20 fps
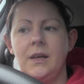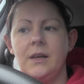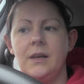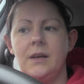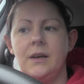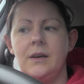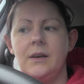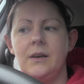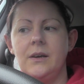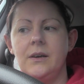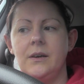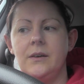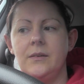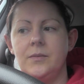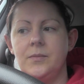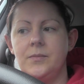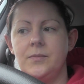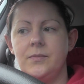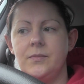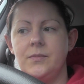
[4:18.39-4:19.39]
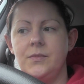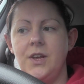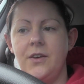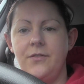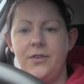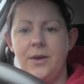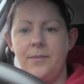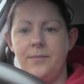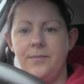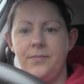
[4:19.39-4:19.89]
e, nie
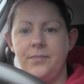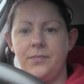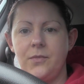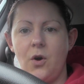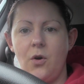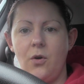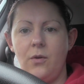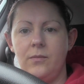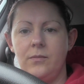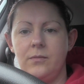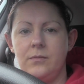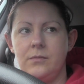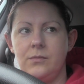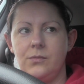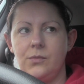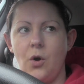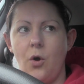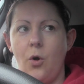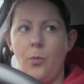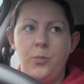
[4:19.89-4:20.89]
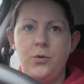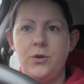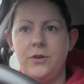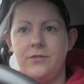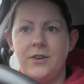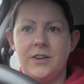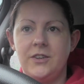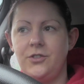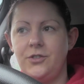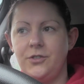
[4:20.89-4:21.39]
wiem,
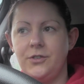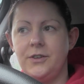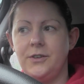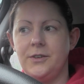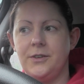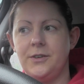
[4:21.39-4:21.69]
opływać e,